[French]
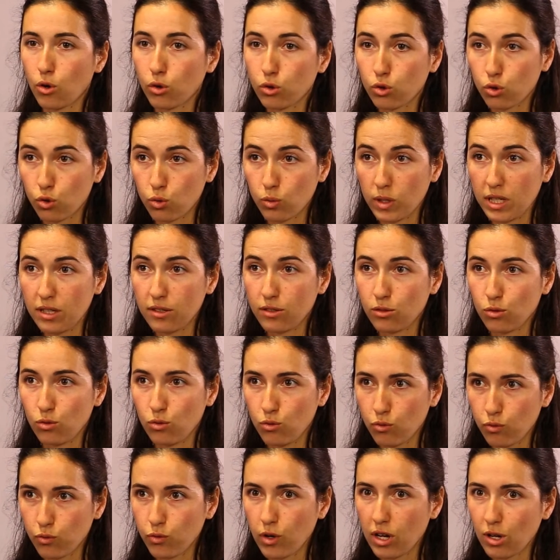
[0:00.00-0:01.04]
ensuite,
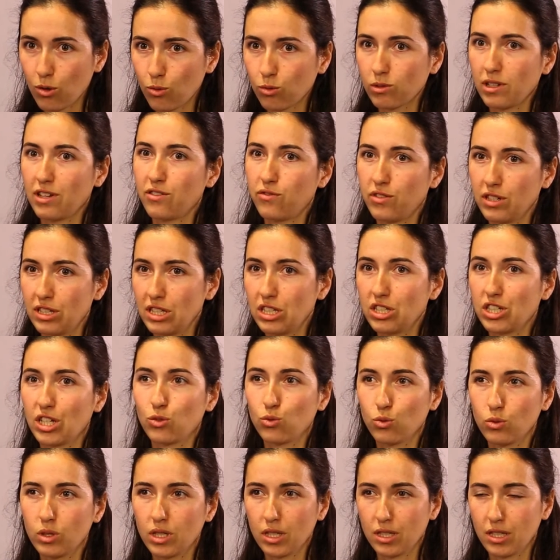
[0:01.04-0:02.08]
une fois qu'on a fait déjà
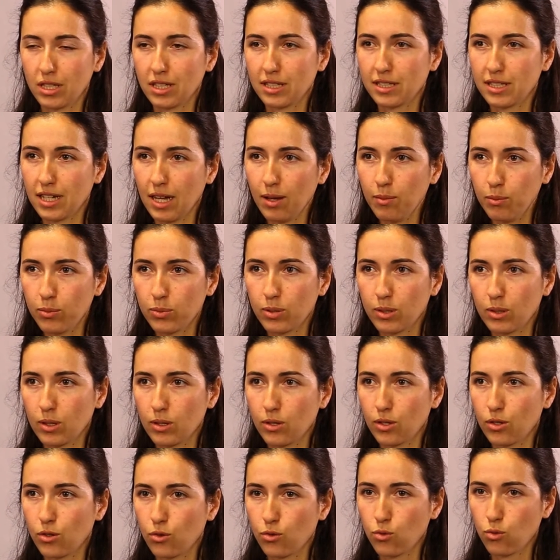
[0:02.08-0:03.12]
toutes ces étapes,
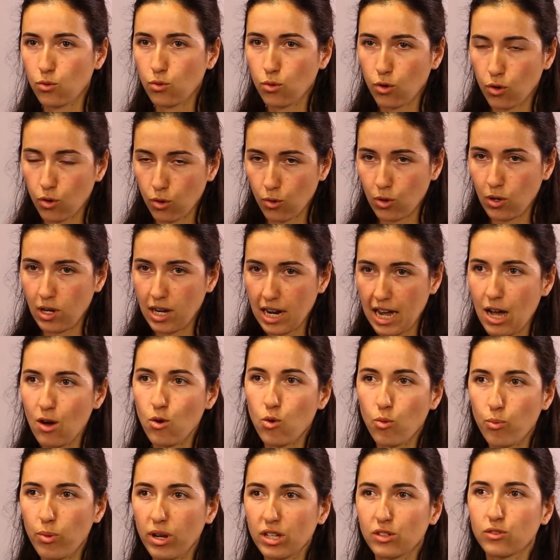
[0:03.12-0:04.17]
là,
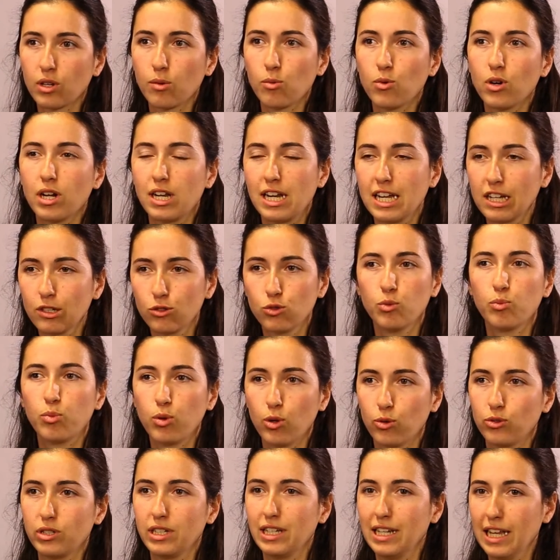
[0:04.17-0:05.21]
on passe vraiment à l'acte de
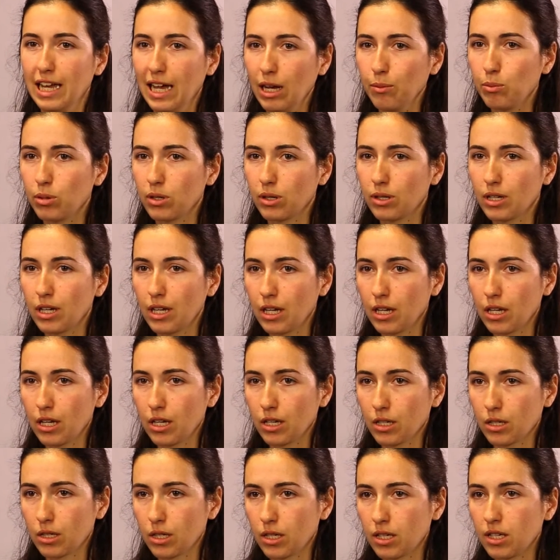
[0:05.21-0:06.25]
planter l'arbre,
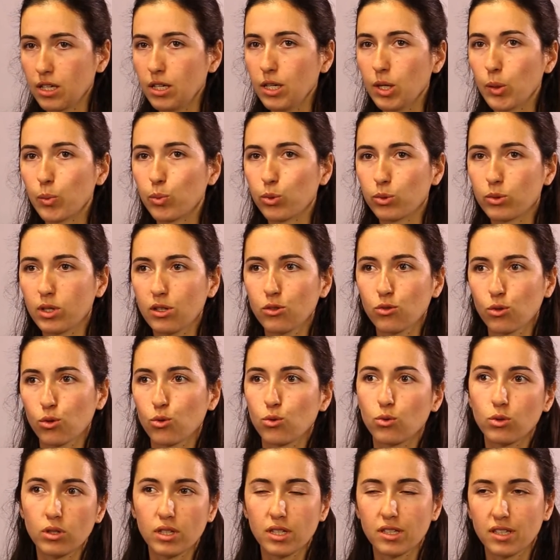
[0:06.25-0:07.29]
qui est peut-être
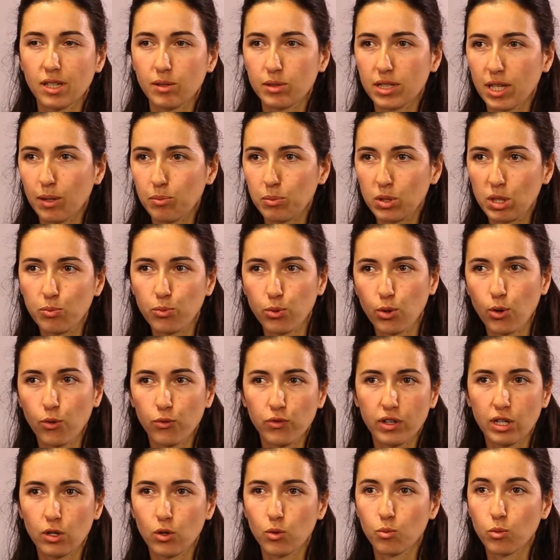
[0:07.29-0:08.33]
une des étapes qui prend en
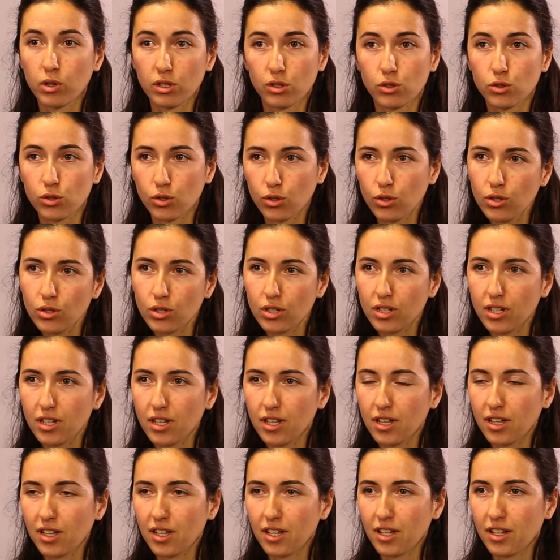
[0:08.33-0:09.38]
fait le moins de temps.
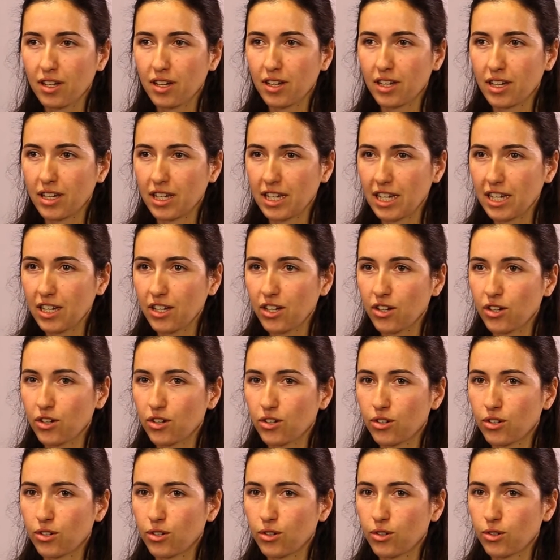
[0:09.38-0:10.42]
Et
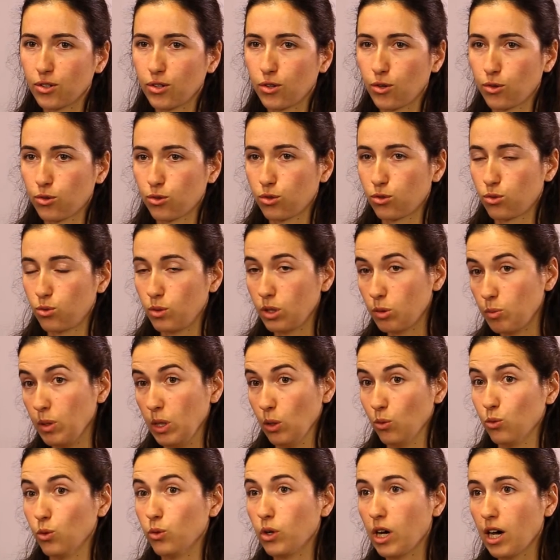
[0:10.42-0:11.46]
ensuite,
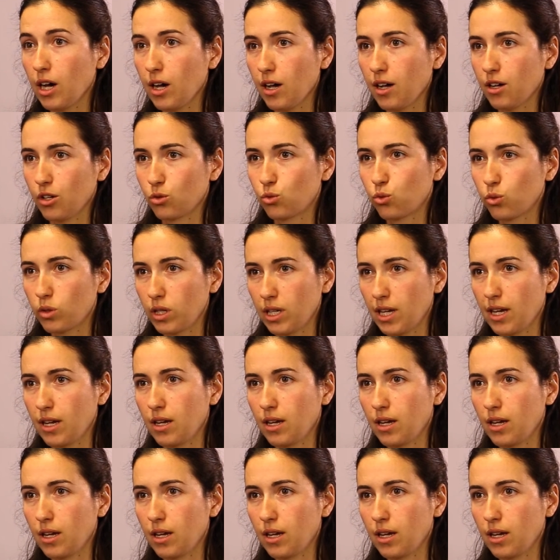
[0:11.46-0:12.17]
ben, on aura tout